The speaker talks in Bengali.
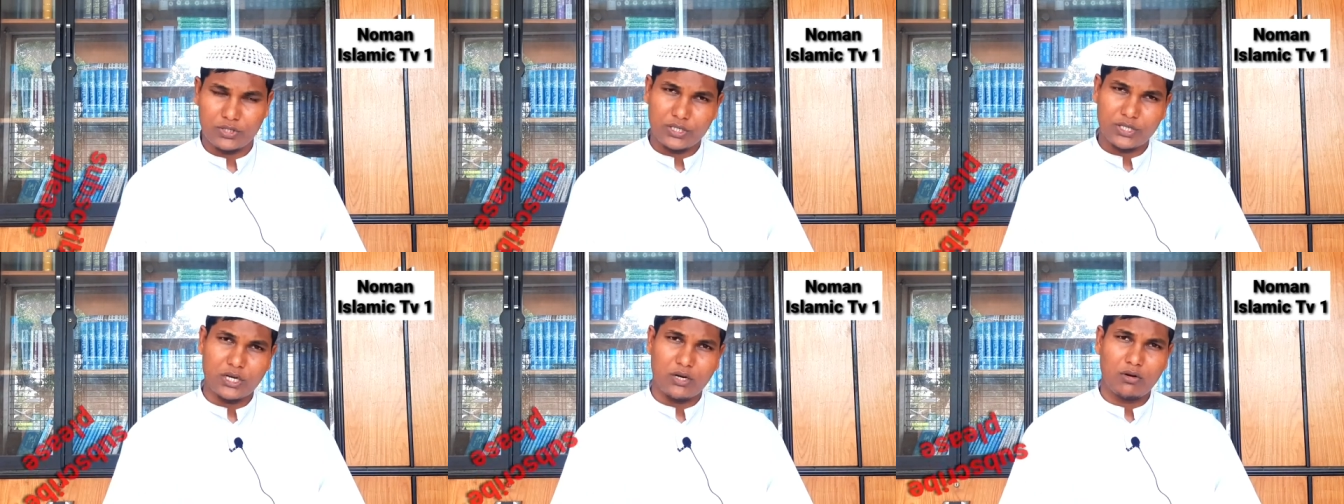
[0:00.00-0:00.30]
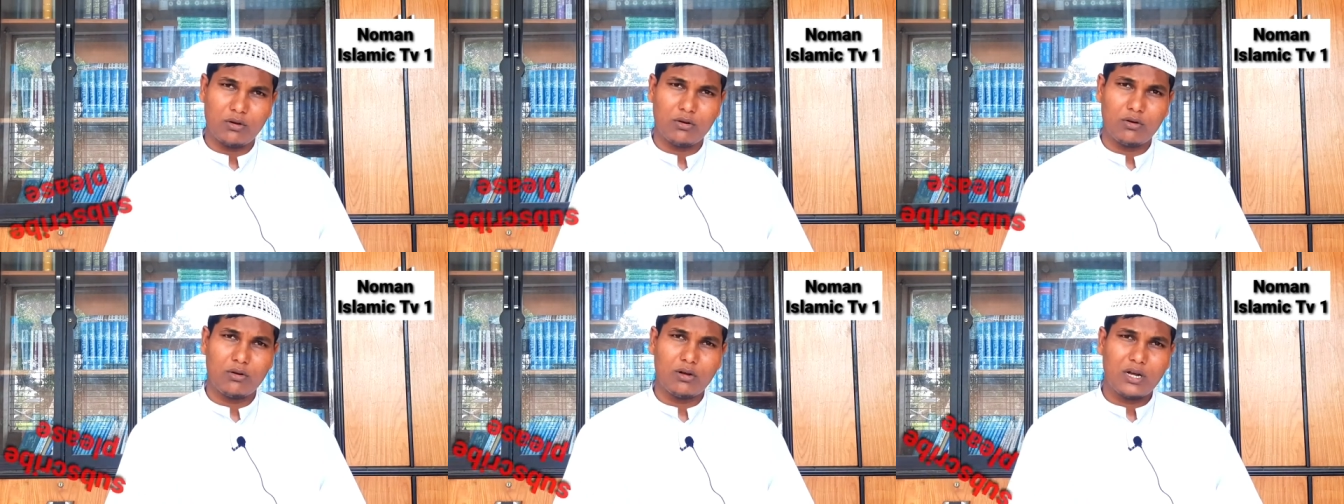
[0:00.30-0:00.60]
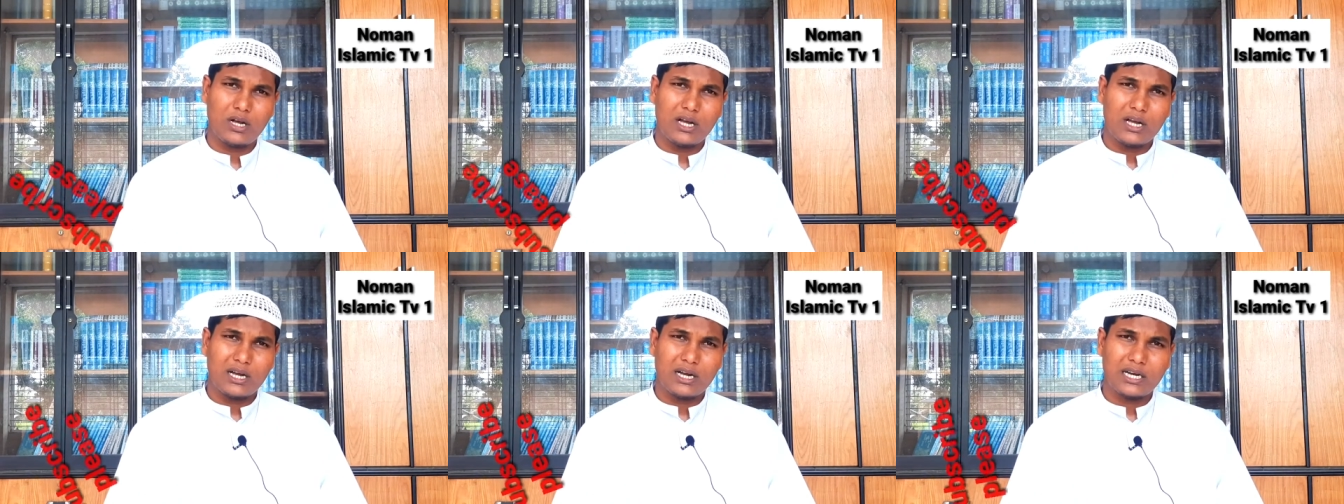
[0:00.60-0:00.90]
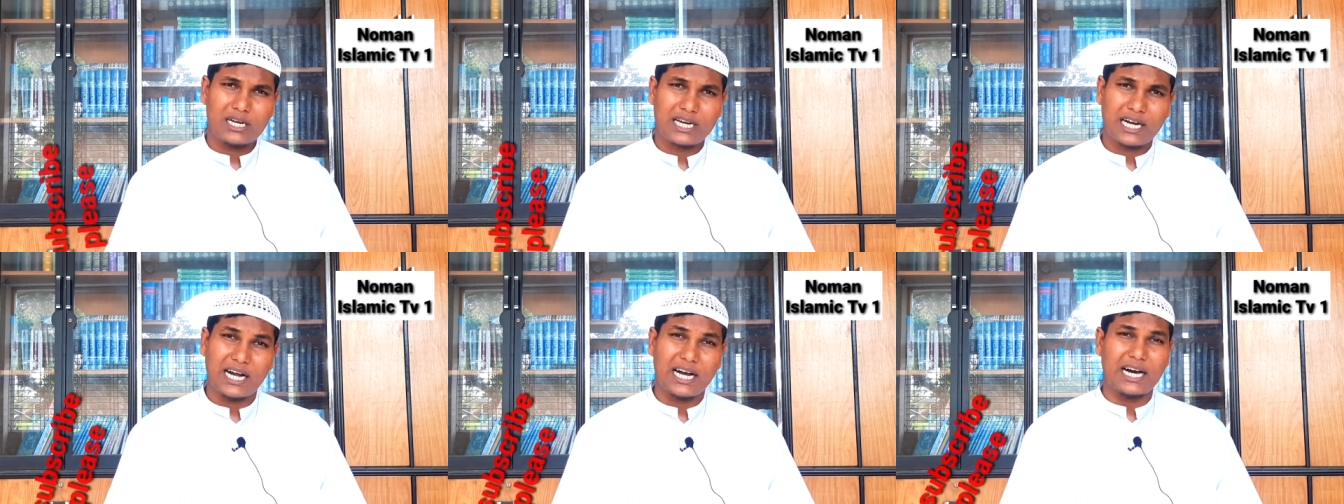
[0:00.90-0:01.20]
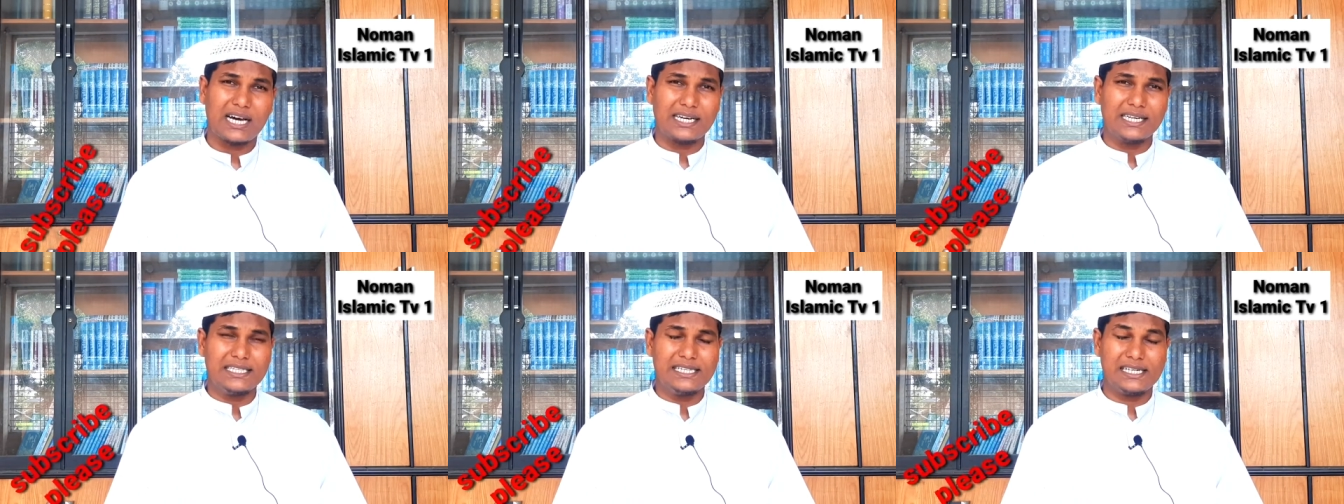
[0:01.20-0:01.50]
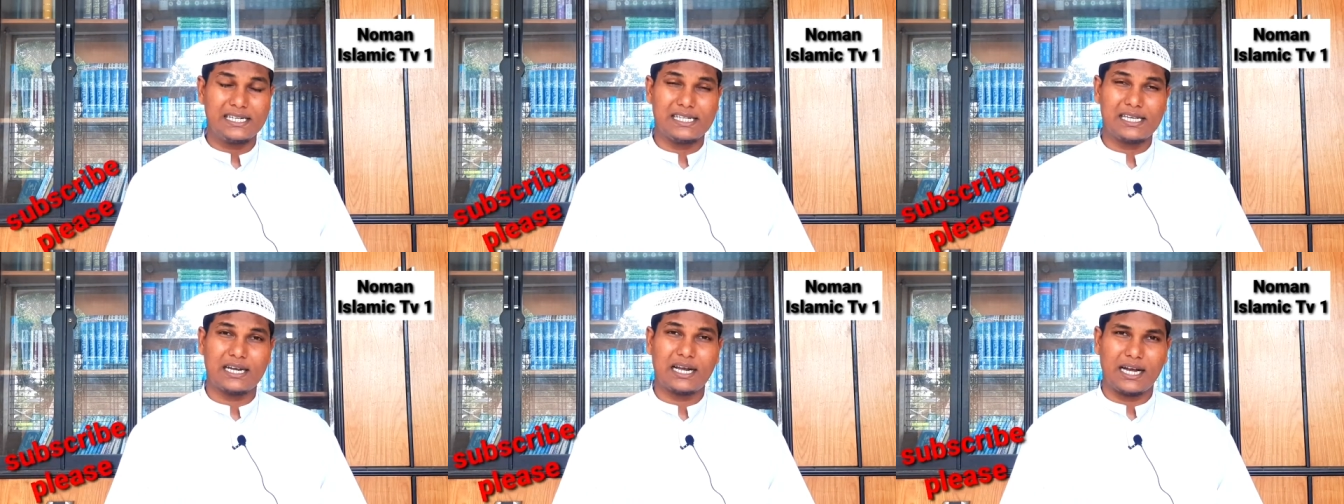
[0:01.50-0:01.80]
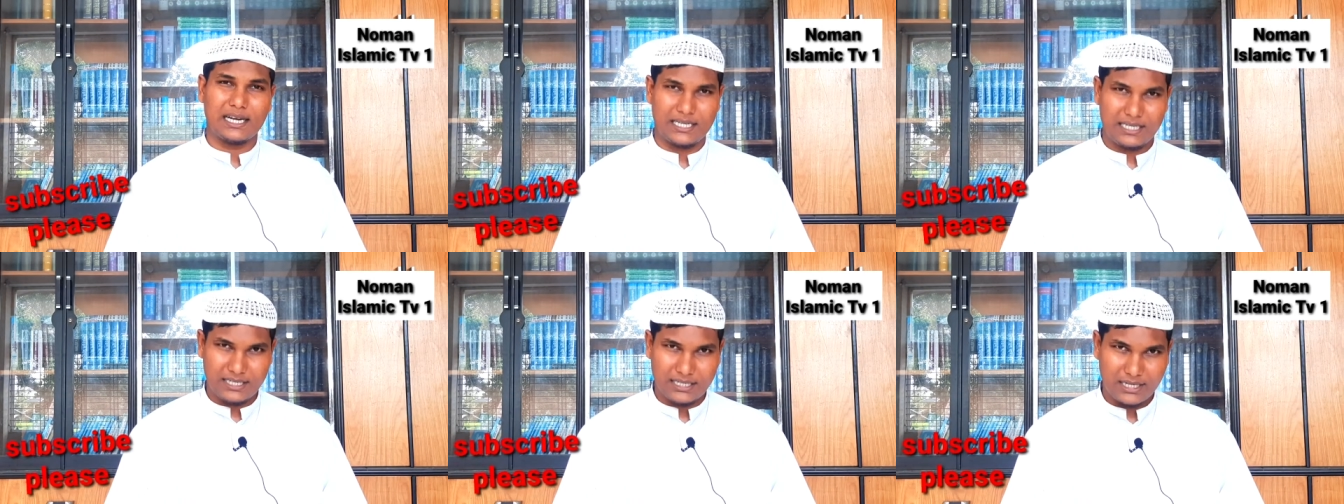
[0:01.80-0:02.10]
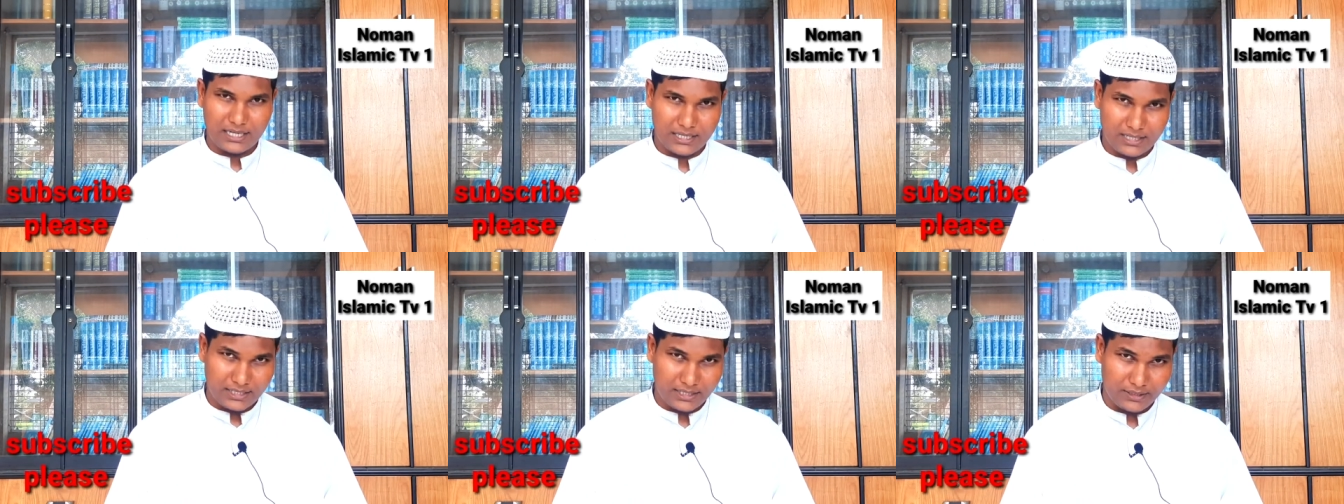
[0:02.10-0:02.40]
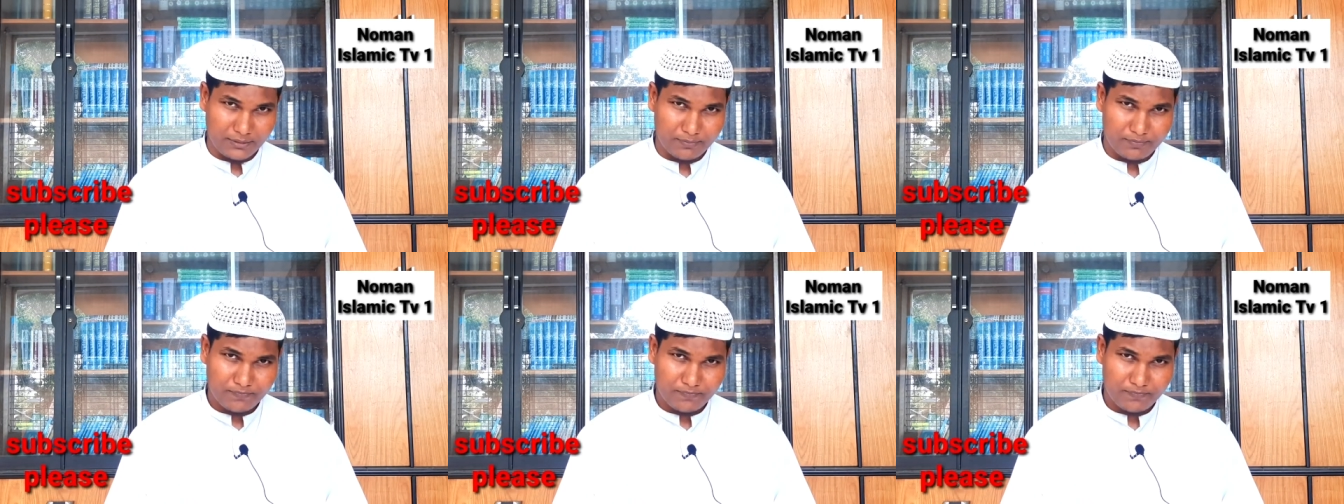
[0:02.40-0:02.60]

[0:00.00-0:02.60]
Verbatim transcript: সেটা হলো খারেজিদের আকিদা কি